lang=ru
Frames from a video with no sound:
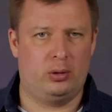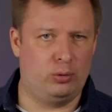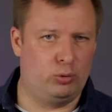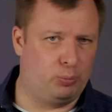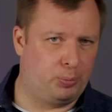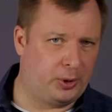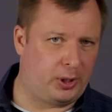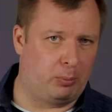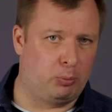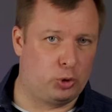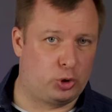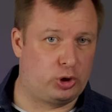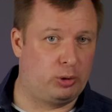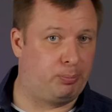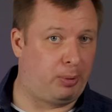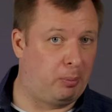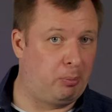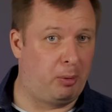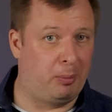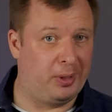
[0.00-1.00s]
Ну, потому что
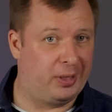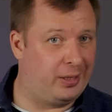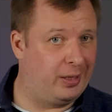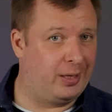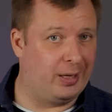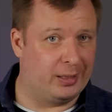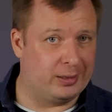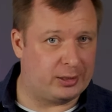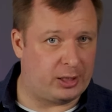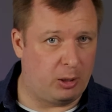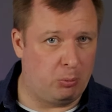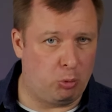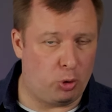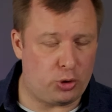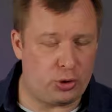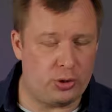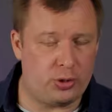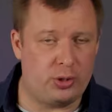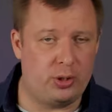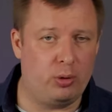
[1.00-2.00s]
помимо гигантской
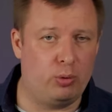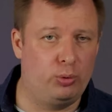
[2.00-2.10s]
мощности,